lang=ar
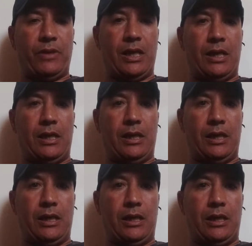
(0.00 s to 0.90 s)

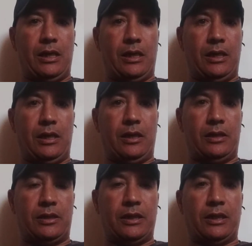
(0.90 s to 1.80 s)
آه،
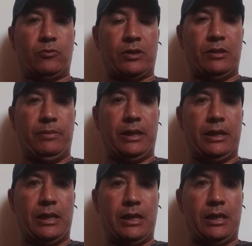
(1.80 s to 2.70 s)
صلة وصل
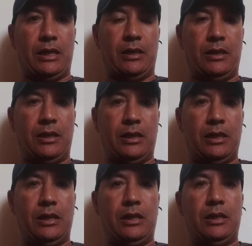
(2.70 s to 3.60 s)
بين
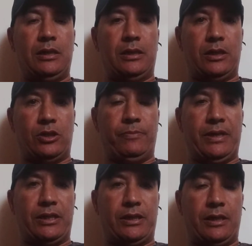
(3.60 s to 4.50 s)
سجل
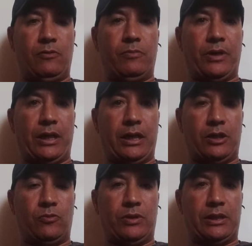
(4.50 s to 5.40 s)
ماشسة
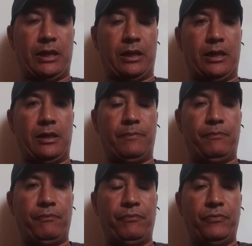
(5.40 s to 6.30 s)
ومراكش والصحراء
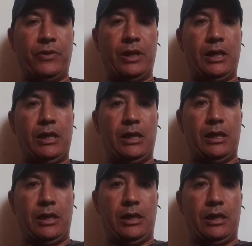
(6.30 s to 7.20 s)

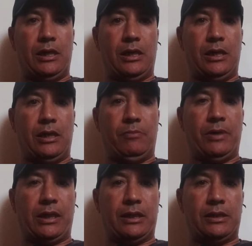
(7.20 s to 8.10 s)
آه،
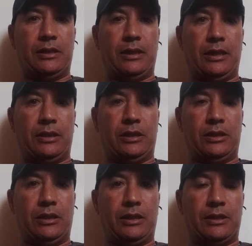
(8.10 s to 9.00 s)
مركز
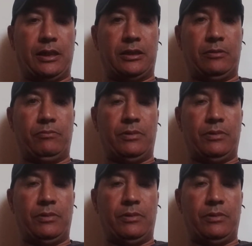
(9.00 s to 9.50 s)
استراتيجي يستقطب